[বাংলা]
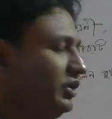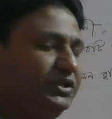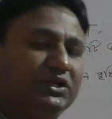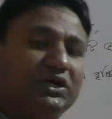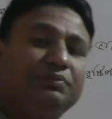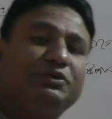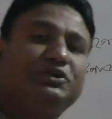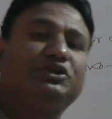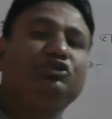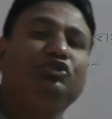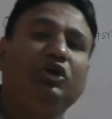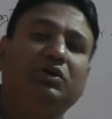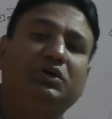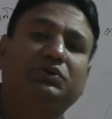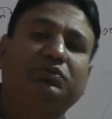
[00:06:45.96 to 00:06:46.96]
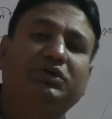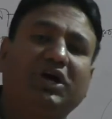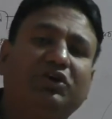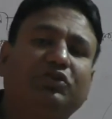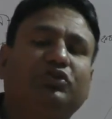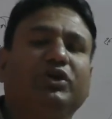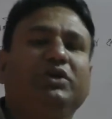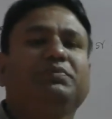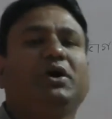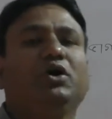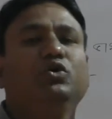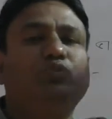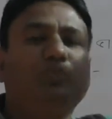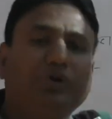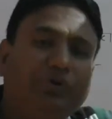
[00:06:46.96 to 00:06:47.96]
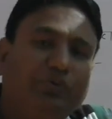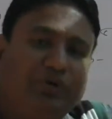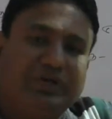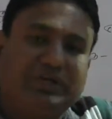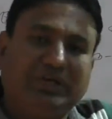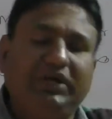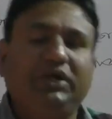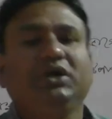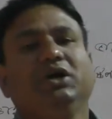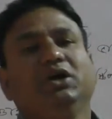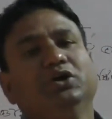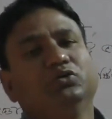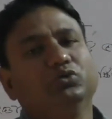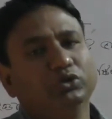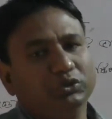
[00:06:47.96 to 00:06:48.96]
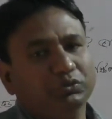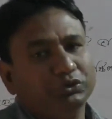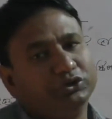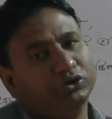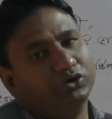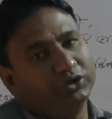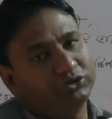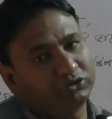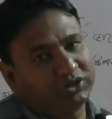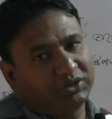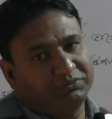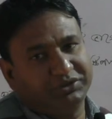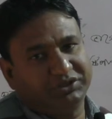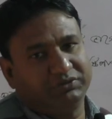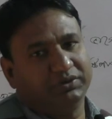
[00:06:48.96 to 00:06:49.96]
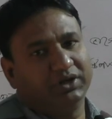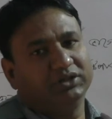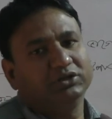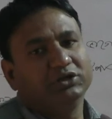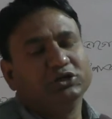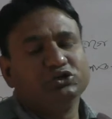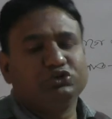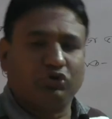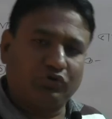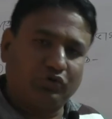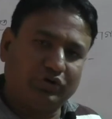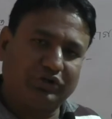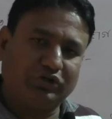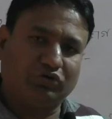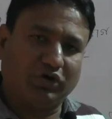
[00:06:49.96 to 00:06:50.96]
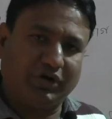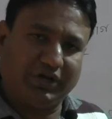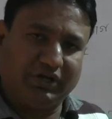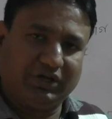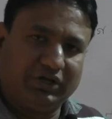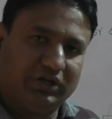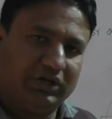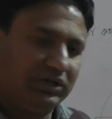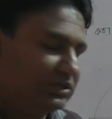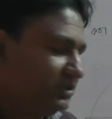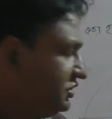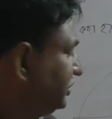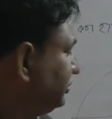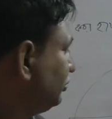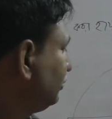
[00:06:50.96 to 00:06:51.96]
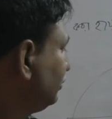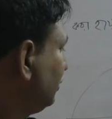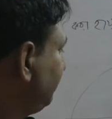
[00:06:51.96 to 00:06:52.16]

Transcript: ওখান থেকে বেশি জলবাষ্প ধারণ করে বা উপরে উঠে গিয়ে ঘনীভূত হয় তথা বৃষ্টিপাত সংঘটিত করে সেজন্য